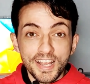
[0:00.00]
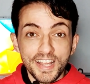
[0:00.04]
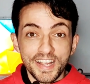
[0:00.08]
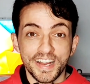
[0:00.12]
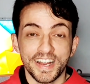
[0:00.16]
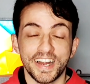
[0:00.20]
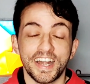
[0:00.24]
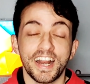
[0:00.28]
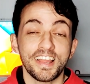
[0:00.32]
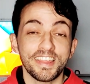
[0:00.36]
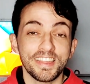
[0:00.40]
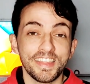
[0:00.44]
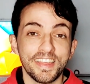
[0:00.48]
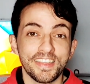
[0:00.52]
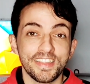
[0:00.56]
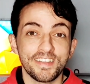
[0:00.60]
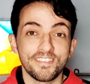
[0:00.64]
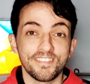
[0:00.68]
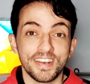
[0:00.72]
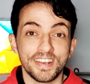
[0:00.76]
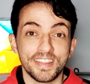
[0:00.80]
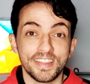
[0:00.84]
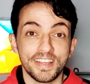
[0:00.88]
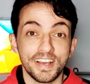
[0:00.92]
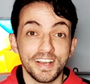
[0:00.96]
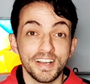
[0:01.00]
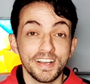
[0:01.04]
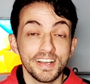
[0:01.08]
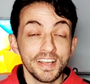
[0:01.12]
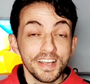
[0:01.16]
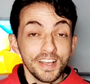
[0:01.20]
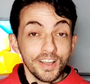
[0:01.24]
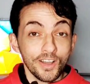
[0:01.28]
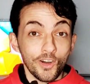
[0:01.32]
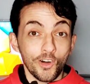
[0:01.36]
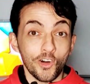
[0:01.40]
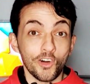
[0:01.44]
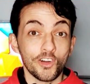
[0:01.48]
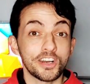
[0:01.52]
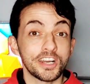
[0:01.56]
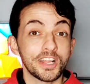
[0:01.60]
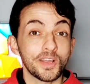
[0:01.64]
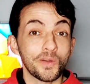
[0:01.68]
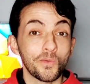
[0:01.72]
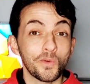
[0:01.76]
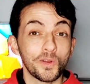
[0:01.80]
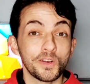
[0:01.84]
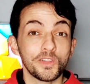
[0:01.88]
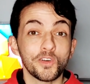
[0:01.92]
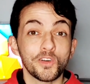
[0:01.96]
Gracias de verdad. Os
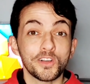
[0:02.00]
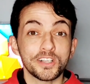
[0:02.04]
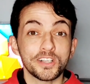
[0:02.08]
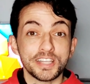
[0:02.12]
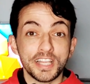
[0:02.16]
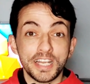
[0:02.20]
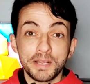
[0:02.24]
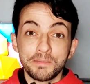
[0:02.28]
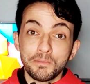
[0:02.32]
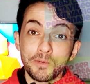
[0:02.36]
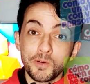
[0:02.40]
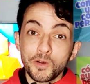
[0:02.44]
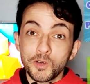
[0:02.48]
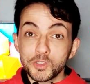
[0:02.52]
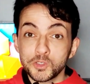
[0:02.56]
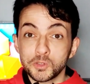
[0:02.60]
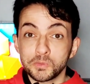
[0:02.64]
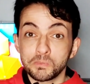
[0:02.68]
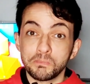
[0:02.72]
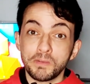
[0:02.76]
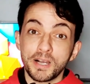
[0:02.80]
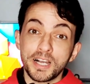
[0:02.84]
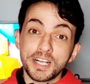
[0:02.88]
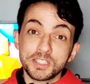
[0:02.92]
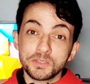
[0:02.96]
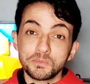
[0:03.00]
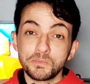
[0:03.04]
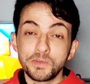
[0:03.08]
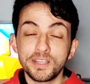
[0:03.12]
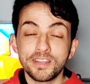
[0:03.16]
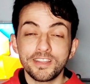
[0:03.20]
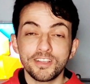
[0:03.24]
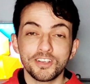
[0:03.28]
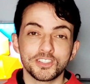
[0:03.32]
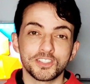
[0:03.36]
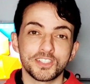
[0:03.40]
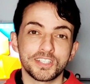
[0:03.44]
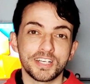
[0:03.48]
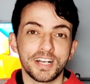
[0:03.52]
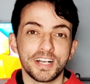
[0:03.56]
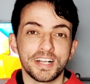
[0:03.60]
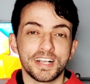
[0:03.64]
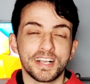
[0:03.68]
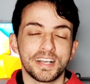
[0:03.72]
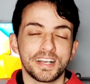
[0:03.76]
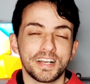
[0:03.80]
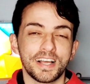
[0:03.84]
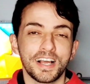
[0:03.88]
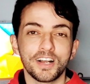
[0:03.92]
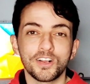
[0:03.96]
recuerdo que tenemos más vídeos en el
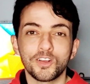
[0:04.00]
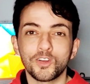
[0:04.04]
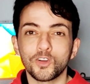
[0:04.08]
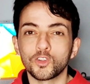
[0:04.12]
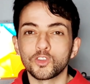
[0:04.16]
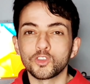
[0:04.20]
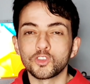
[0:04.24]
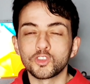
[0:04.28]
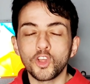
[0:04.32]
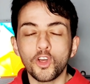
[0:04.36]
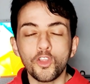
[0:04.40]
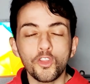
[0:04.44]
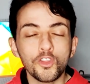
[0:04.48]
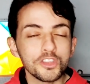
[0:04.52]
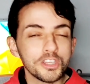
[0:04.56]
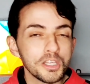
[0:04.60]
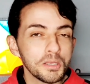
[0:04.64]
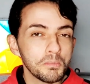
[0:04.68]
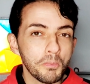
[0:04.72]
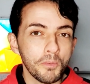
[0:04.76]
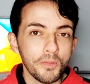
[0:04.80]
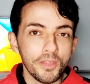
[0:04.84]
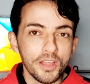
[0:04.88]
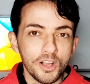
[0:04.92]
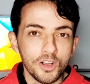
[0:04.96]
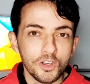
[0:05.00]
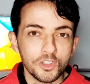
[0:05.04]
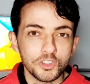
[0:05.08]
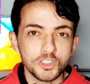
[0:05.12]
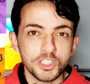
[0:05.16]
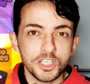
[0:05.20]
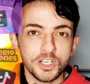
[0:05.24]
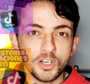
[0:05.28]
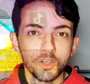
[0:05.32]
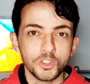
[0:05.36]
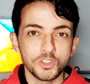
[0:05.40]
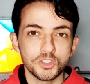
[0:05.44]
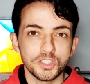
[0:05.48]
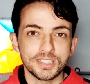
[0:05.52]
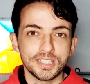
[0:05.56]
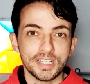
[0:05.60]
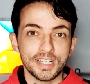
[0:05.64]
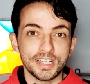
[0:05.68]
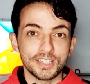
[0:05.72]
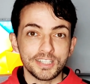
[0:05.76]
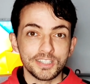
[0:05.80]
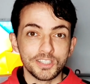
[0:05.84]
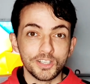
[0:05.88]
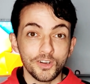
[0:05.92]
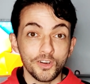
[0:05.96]
canal con todo tipo de consejos de
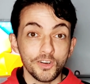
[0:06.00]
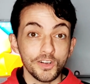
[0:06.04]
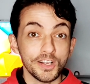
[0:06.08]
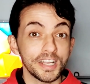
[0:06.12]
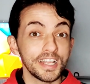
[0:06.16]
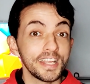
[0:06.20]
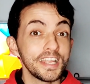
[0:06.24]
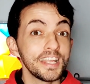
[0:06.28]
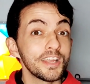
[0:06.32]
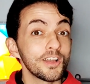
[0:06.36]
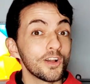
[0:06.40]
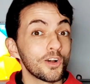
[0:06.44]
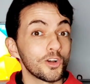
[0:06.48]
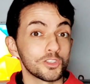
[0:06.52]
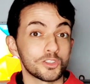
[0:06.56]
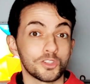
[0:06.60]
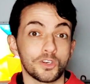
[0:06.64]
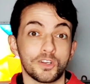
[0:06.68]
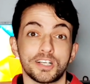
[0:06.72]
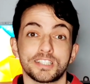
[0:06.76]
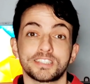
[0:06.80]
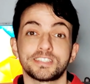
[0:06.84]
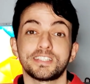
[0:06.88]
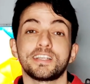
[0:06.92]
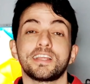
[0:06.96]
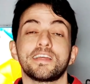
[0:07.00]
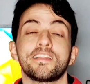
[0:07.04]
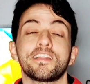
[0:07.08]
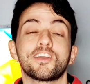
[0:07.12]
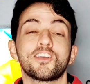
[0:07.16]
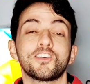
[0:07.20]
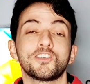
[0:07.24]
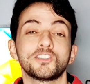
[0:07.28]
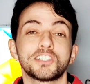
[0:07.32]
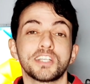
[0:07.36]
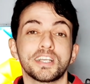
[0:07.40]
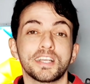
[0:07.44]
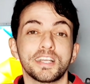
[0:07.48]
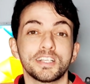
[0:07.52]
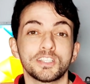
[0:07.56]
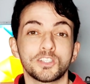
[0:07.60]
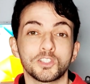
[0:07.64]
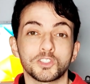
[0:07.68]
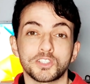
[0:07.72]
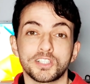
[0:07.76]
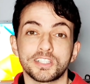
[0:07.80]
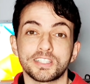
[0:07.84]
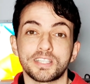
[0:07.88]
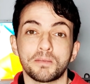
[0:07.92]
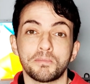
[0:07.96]
TikTok y otra serie de
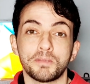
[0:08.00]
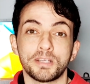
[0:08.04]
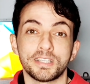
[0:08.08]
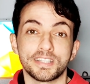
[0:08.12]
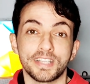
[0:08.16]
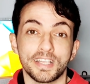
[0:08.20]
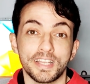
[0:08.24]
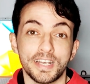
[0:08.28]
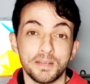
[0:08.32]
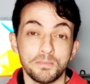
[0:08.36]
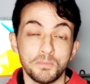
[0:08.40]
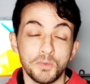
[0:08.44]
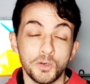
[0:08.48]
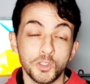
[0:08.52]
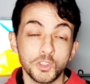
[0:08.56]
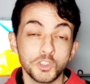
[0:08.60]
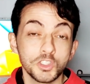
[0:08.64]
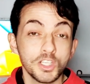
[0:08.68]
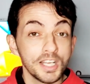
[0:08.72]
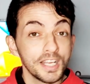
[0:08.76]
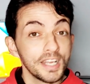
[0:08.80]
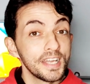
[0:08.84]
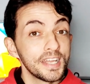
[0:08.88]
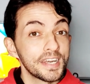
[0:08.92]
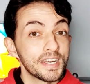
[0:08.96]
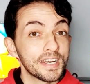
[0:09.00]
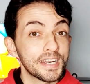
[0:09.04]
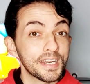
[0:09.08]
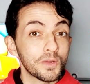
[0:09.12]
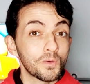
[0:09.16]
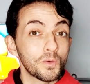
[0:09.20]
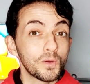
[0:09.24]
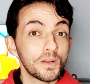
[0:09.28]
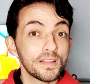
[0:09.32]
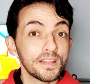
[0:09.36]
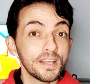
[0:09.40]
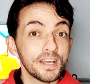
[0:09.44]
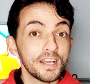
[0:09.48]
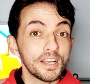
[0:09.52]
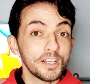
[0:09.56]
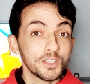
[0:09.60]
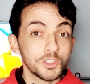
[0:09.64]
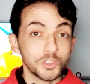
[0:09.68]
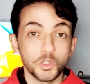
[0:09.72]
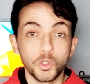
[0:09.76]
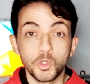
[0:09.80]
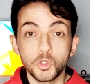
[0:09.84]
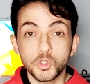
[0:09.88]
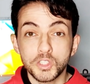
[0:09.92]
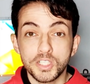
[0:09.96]
consejitos que también tenemos. Recuerda
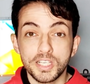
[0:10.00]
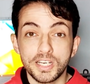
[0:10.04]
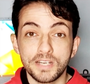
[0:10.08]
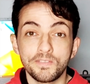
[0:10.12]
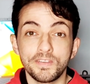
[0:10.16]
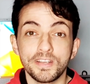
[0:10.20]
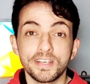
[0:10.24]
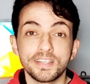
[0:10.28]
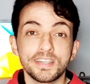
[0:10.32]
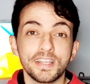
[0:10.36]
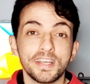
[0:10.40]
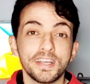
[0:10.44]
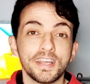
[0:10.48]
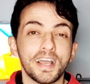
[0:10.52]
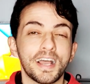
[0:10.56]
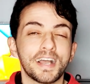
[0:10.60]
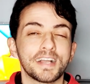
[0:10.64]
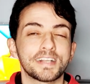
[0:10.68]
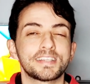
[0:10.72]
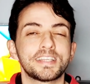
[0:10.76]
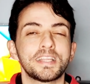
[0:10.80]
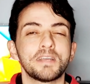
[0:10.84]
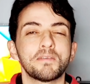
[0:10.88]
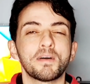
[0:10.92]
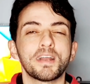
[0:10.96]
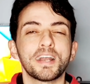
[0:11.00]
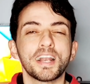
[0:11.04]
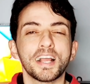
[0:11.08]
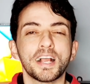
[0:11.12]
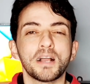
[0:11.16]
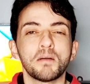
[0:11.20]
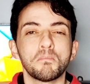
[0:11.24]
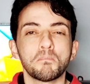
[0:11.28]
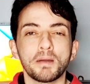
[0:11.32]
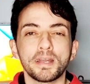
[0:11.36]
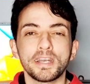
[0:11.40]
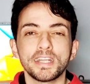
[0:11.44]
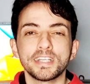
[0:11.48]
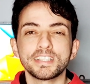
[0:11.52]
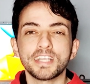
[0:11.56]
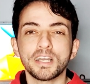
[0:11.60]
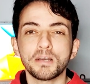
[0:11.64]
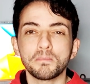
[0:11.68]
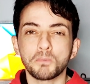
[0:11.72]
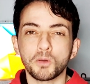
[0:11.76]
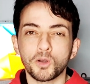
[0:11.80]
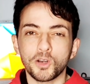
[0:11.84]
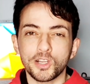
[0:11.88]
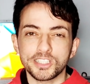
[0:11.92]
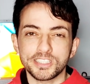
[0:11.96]
suscribirte, activar la campanita
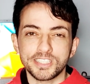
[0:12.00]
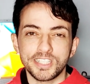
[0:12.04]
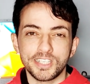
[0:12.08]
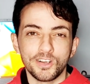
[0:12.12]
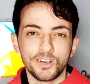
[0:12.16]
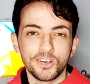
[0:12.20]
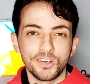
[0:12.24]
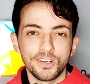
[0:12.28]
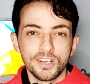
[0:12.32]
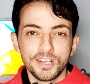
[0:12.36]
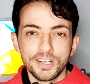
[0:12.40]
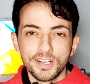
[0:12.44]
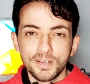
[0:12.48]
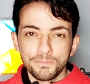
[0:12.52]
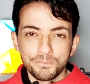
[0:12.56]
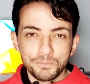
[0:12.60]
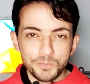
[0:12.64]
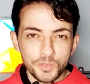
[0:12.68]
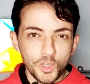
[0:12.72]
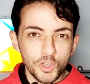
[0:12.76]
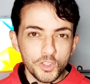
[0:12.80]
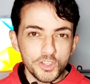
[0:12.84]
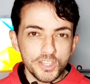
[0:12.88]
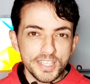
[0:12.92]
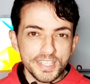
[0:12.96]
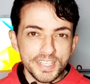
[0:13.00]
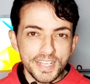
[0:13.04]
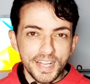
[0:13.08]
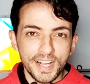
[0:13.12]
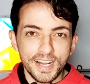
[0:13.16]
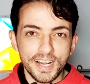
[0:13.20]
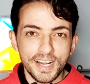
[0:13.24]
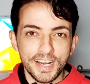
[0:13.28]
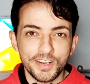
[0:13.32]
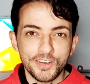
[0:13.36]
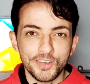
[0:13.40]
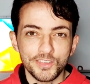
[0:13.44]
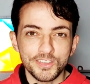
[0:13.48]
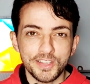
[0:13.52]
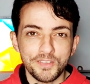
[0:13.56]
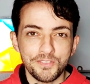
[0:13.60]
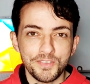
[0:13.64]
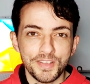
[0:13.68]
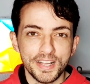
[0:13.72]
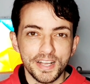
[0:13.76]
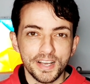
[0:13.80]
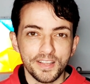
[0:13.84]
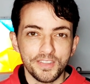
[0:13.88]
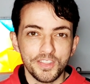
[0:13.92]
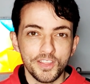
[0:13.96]
porque si no no te llegan las
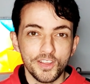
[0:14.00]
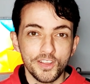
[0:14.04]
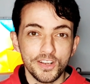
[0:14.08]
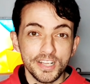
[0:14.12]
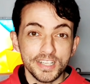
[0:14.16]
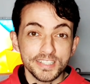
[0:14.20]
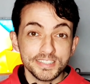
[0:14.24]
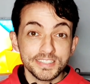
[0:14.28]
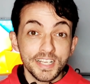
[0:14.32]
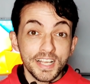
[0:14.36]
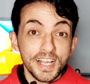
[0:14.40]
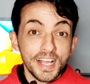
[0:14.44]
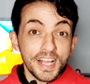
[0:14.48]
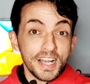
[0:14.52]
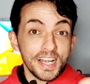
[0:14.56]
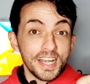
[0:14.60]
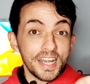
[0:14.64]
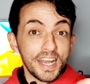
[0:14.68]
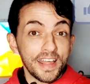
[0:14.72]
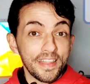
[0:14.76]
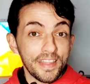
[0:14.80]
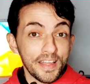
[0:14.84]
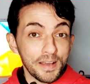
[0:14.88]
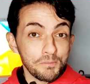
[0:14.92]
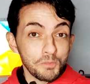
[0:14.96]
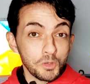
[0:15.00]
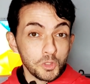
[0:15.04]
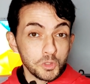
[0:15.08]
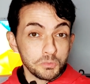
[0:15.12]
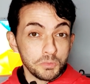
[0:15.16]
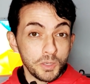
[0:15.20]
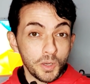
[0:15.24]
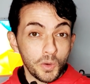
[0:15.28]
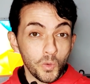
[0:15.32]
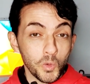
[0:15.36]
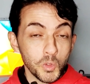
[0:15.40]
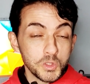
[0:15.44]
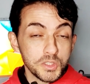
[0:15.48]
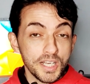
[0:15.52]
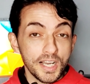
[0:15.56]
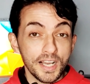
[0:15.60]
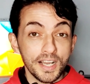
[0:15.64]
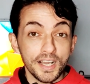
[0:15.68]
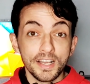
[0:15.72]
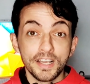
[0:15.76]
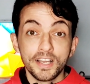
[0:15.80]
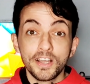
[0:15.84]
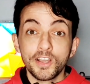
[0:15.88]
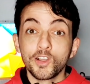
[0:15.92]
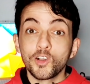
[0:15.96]
notificaciones, le damos me
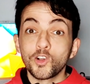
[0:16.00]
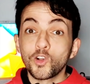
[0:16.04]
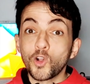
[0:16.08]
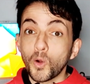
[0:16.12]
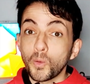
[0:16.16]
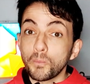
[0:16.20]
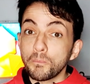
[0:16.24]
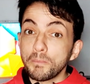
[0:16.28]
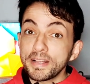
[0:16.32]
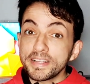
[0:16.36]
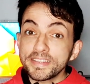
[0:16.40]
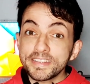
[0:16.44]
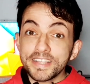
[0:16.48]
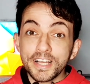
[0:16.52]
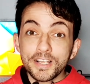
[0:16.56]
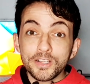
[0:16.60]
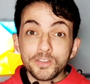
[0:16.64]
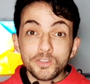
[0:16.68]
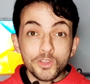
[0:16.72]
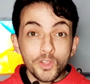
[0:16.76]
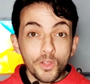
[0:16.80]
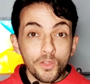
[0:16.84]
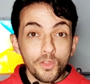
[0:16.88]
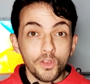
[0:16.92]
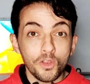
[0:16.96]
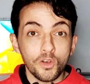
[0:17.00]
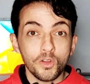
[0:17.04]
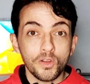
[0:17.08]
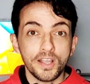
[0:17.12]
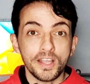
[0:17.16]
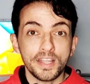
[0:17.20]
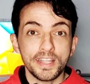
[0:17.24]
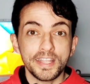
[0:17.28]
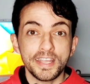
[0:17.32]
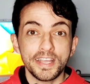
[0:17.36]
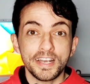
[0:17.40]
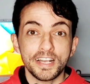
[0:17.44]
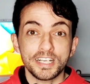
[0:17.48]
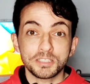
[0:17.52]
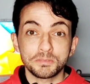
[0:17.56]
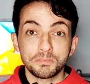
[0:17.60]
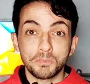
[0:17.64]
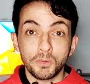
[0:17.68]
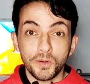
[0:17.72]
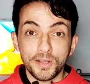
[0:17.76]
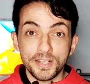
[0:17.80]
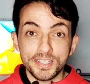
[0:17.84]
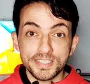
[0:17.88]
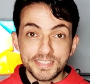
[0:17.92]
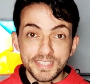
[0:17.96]
gusta, comenta todo lo que quieras
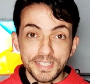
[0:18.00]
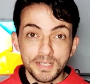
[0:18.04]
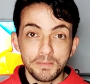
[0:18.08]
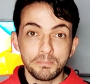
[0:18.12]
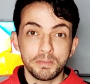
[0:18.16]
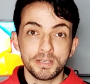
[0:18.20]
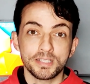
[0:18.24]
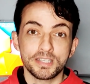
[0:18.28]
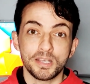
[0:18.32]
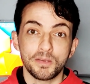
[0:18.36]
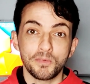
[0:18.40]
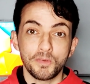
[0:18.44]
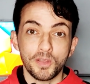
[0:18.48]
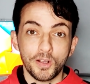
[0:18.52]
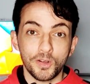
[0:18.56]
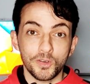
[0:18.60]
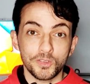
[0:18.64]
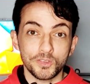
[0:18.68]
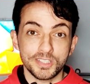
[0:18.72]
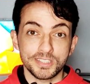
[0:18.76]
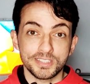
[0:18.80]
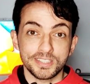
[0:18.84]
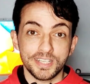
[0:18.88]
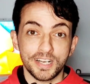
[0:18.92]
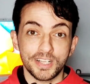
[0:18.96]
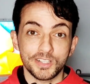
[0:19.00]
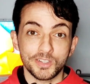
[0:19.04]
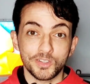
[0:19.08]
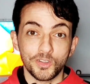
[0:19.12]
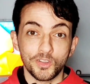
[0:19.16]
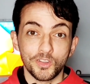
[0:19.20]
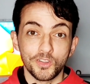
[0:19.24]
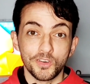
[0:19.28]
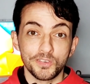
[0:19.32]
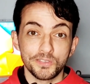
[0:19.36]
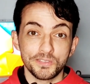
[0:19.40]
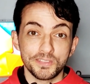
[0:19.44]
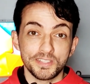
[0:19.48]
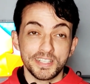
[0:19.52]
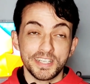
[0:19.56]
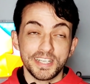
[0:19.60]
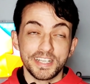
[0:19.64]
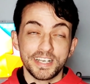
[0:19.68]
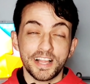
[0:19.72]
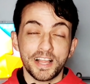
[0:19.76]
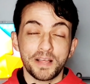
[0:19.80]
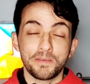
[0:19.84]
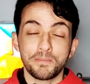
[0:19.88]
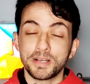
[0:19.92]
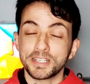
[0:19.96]
porque siempre te voy a contestar a todo y
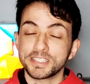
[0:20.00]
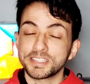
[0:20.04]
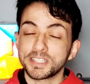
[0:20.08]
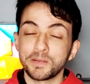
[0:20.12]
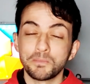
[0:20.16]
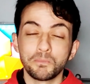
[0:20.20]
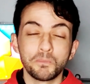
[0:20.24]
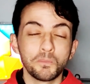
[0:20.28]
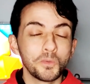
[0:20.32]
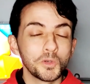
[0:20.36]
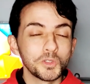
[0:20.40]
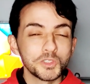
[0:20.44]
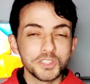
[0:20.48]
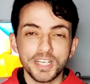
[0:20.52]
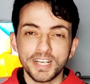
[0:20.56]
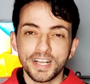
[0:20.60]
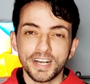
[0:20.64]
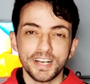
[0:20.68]
nada más que muchas